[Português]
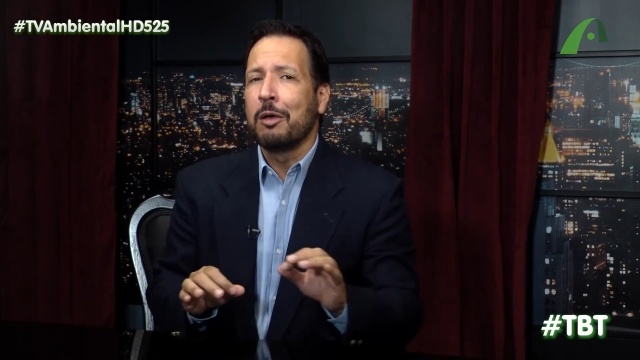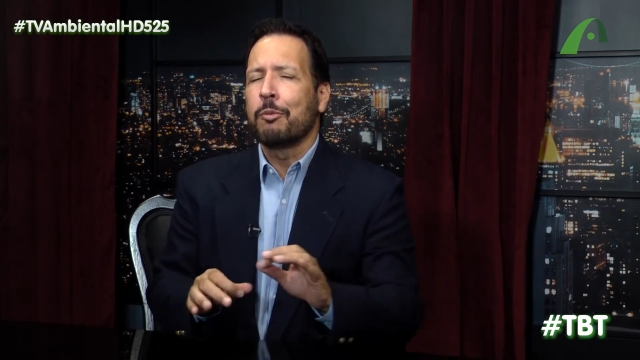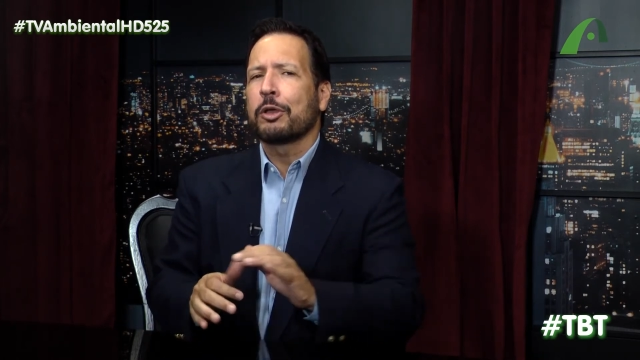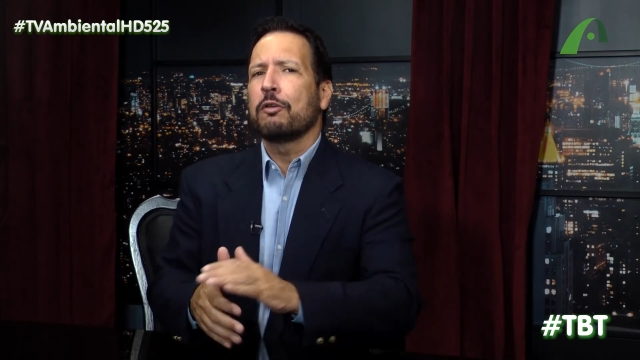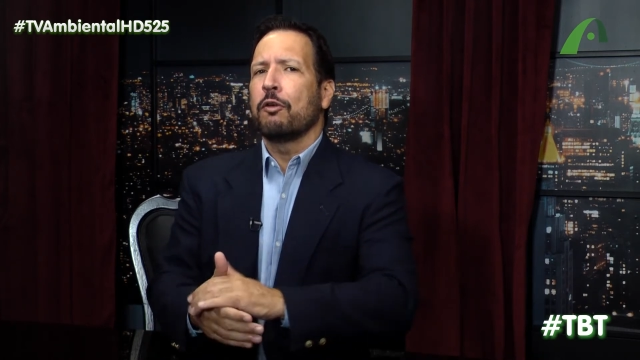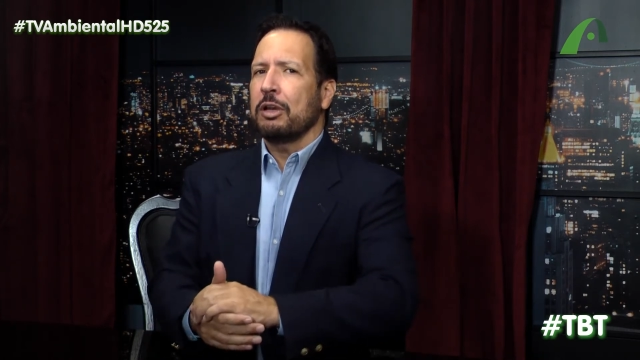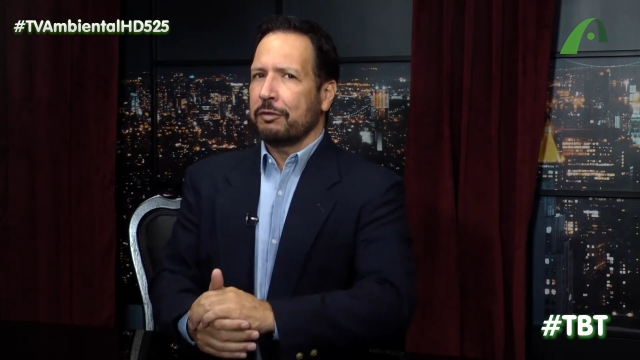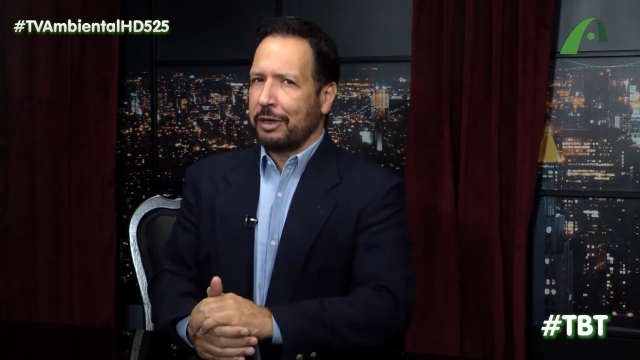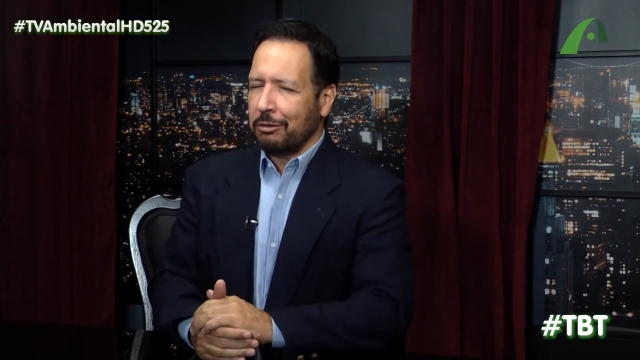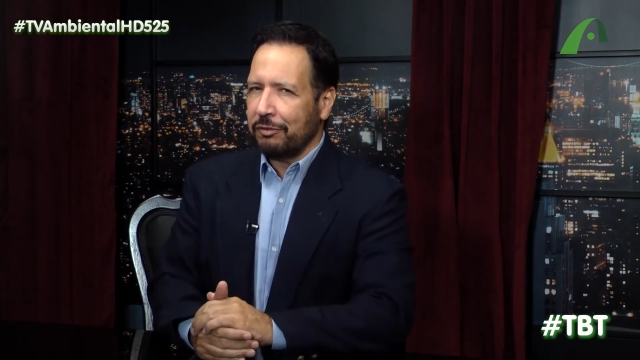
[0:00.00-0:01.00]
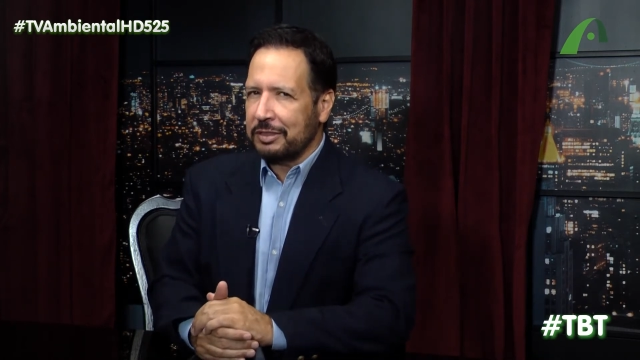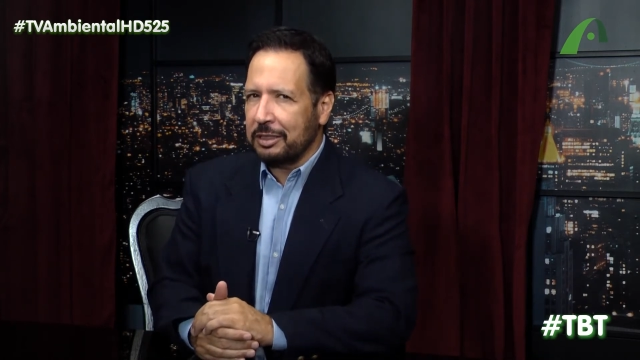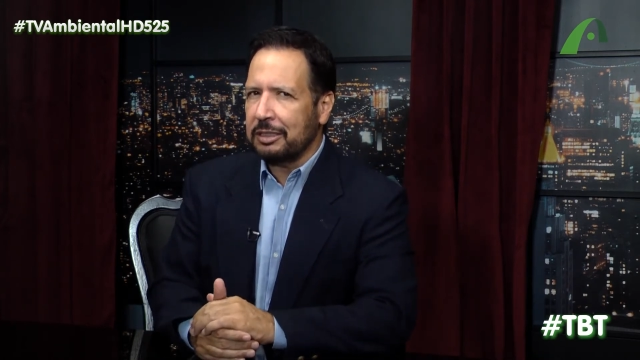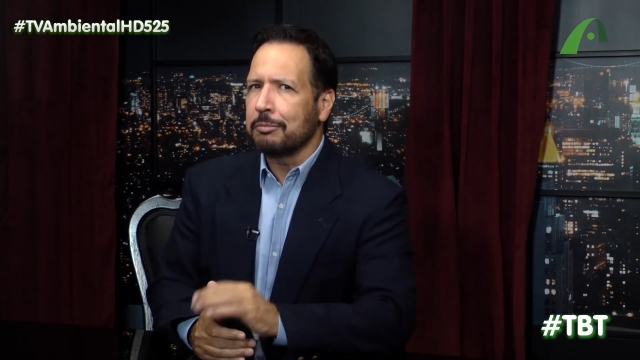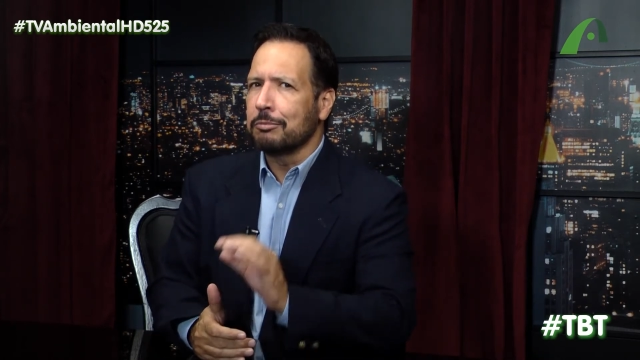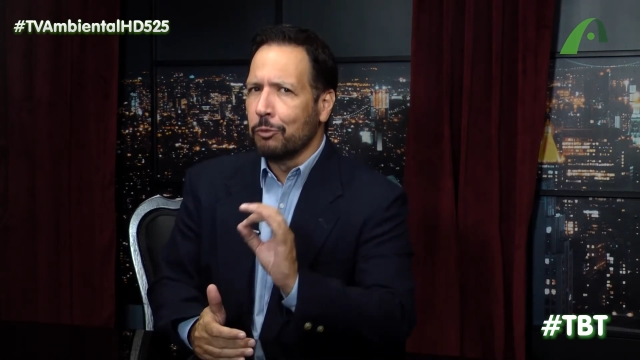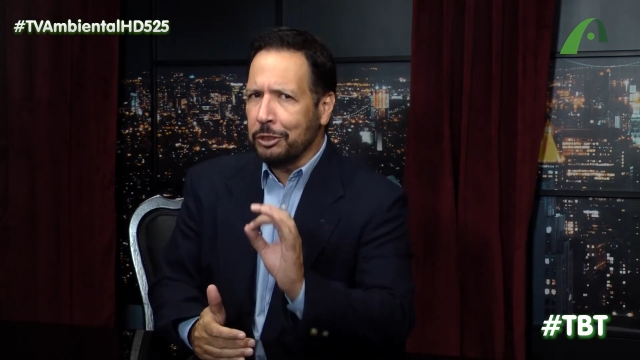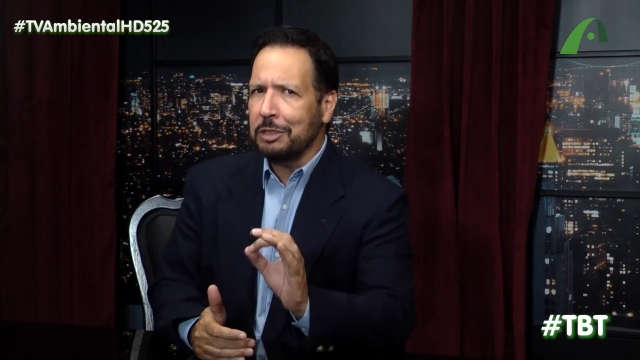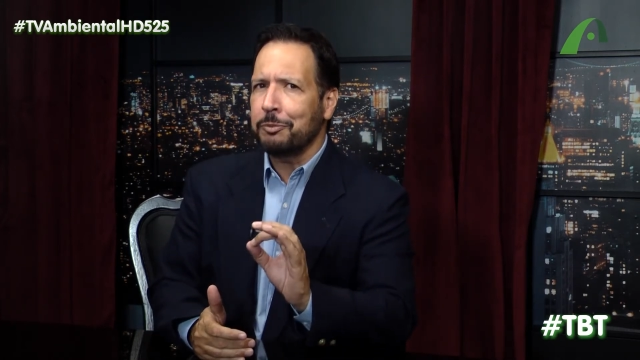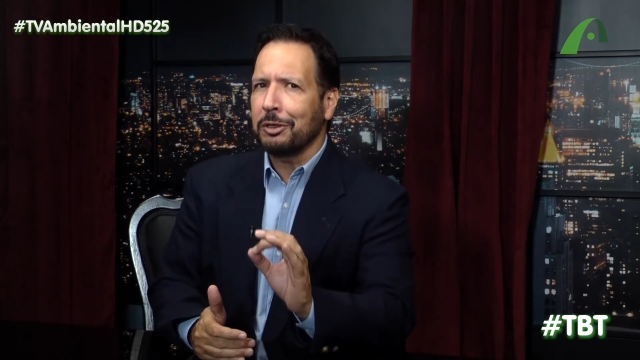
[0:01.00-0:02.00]
porque eu vou levar uma visita
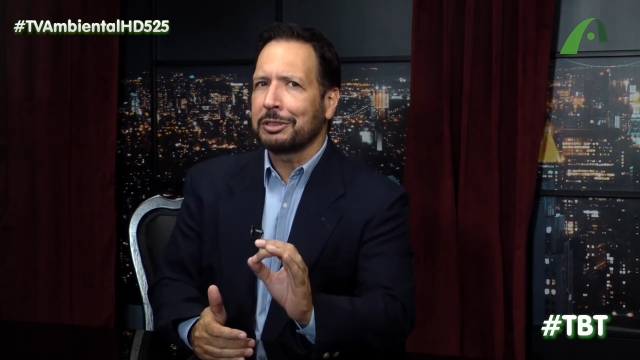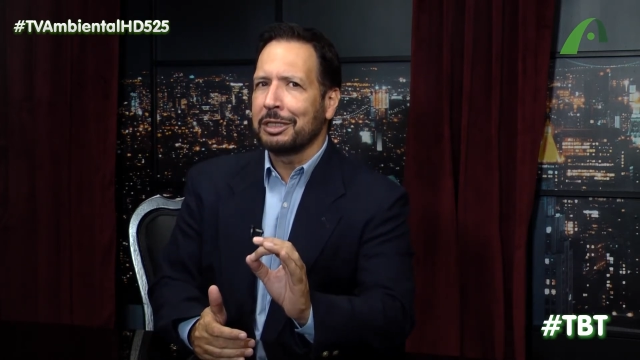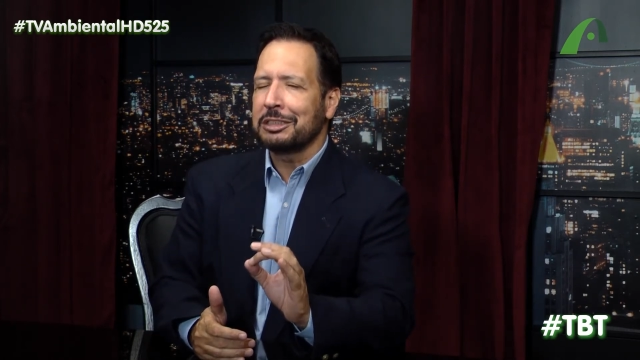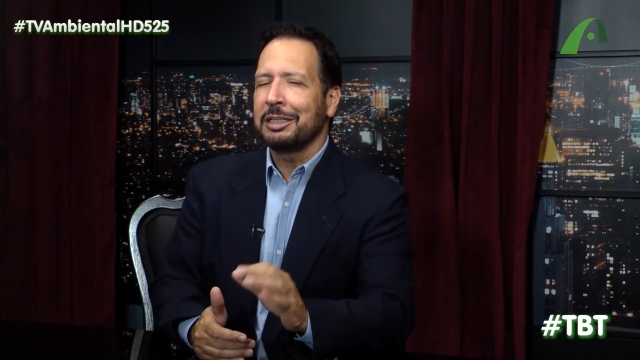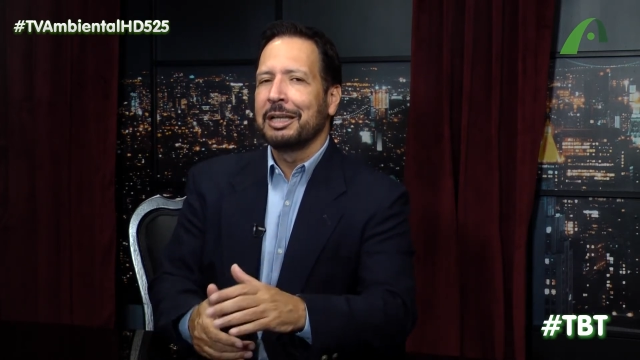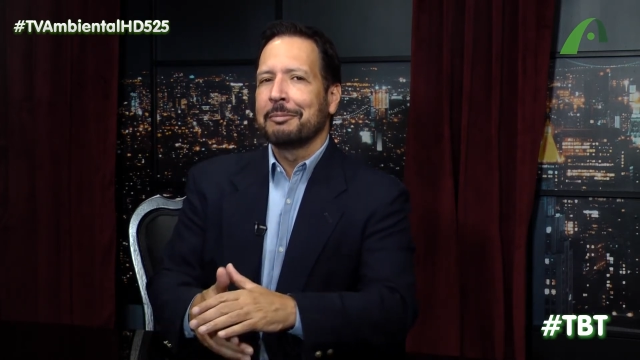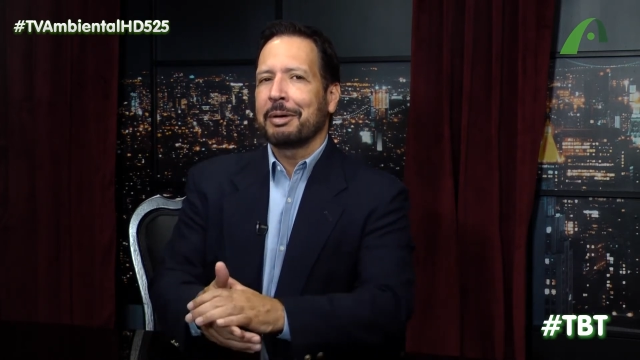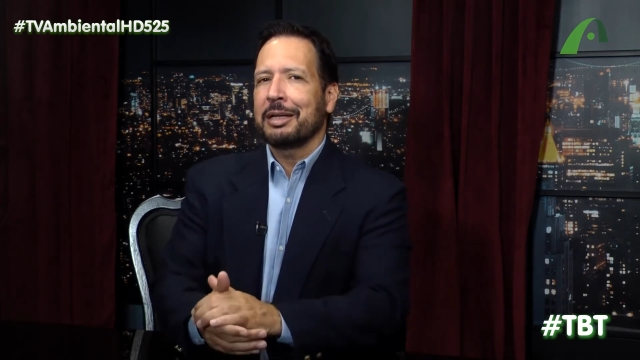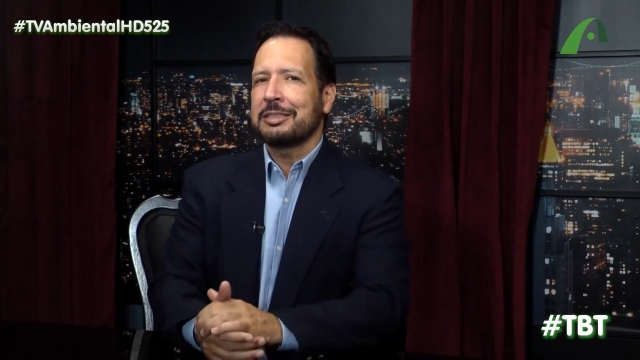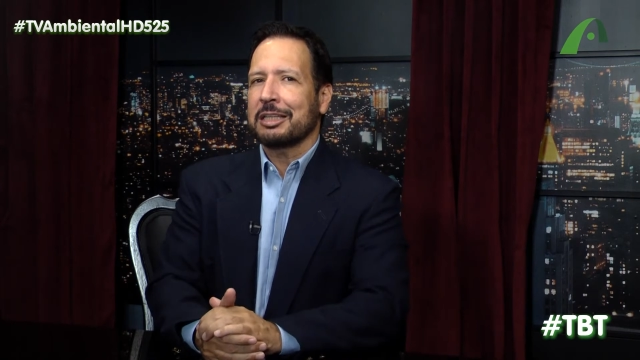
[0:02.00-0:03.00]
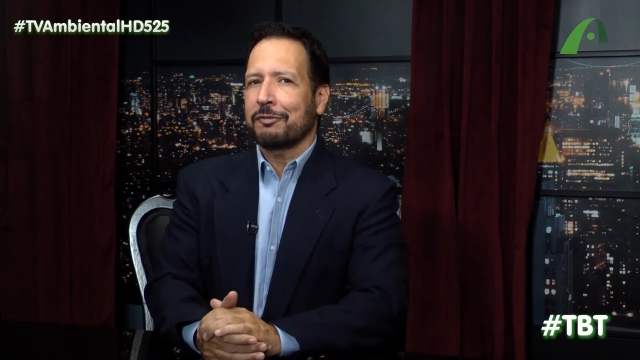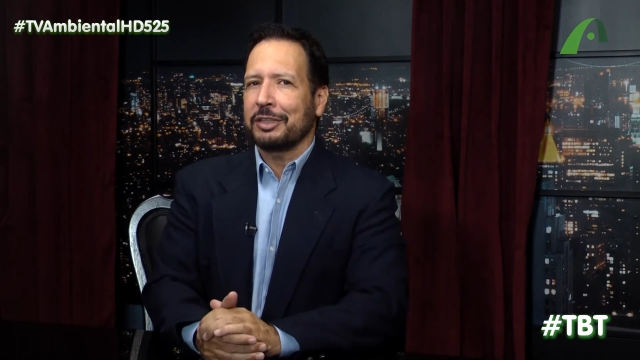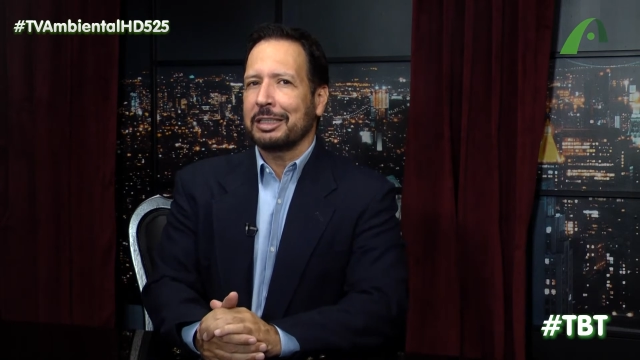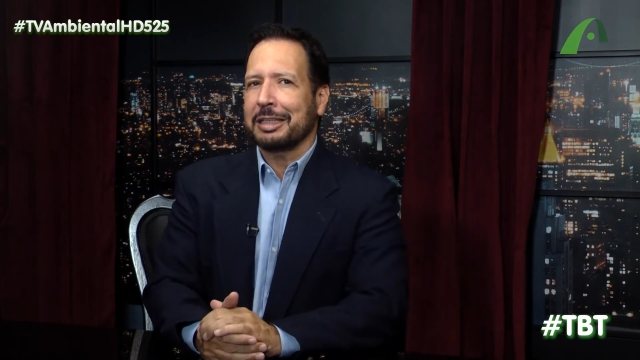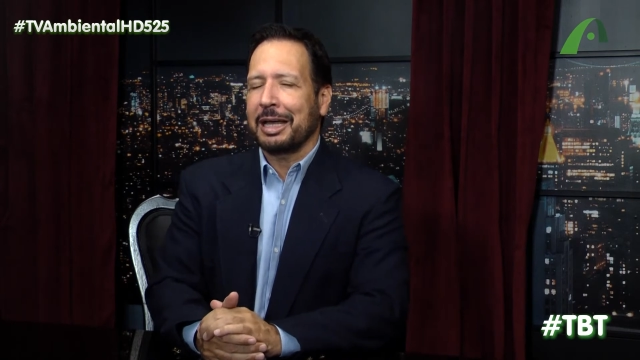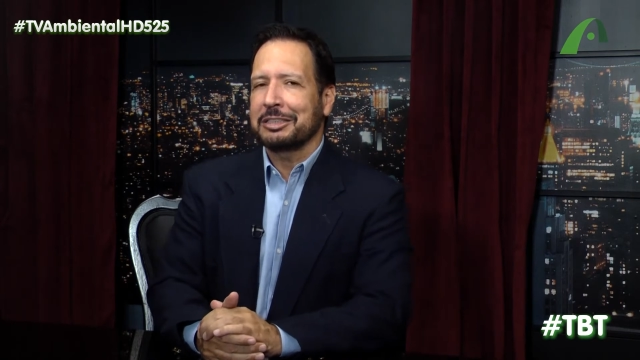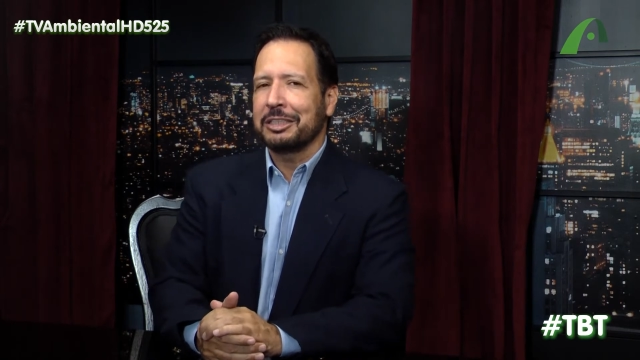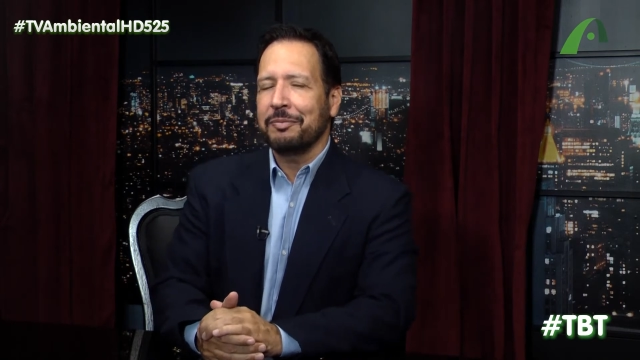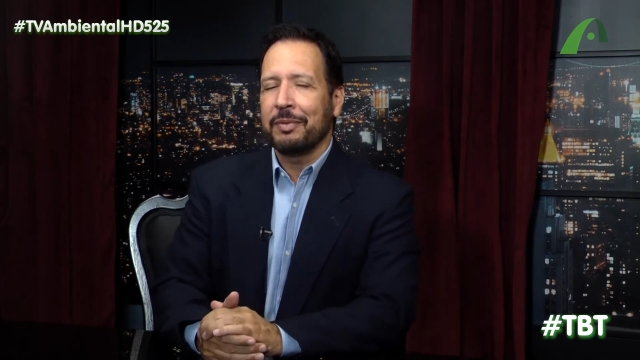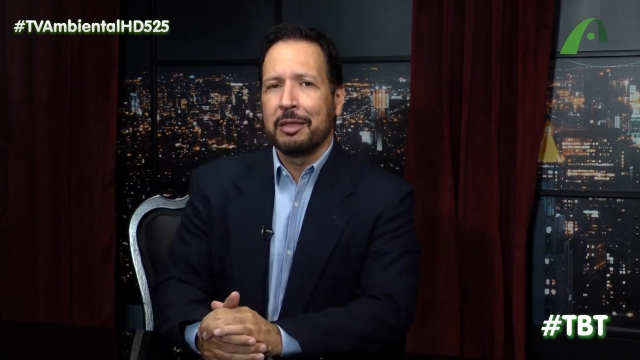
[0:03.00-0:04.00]
muito importante para esse café da tarde, hein?